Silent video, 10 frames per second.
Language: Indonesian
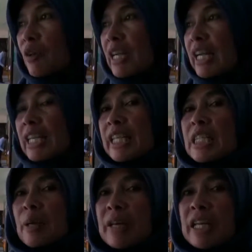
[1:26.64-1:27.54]
respon dan
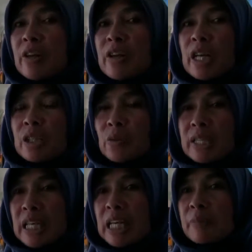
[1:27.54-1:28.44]
kerjasama dari orang
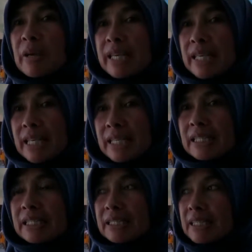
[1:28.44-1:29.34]
tua sangat baik
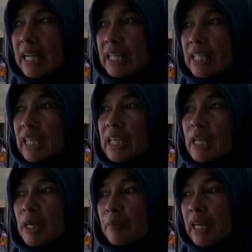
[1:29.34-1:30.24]
sangat
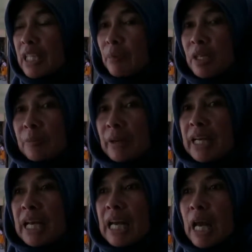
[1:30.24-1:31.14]
uh, merespon
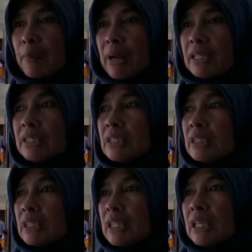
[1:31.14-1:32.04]
kepada apa
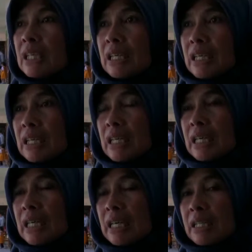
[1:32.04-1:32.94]

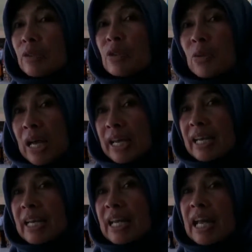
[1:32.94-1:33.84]
uh, tujuan
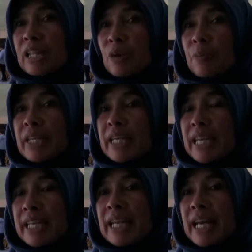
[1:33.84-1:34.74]
atau
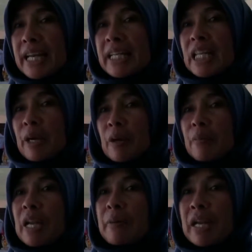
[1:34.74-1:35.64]
pendidikan yang ada di TK
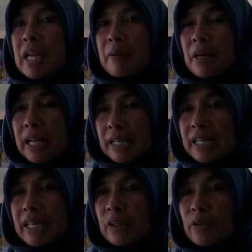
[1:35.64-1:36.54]
Kemala
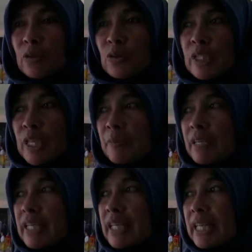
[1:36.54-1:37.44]
Bayangkari yaitu khususnya
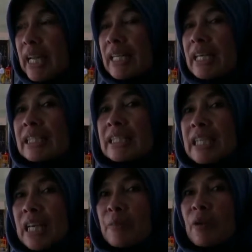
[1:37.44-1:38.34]
pendidikan uh,
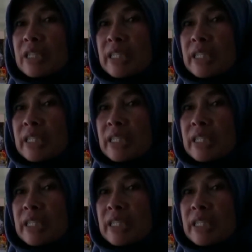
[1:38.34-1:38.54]
tentang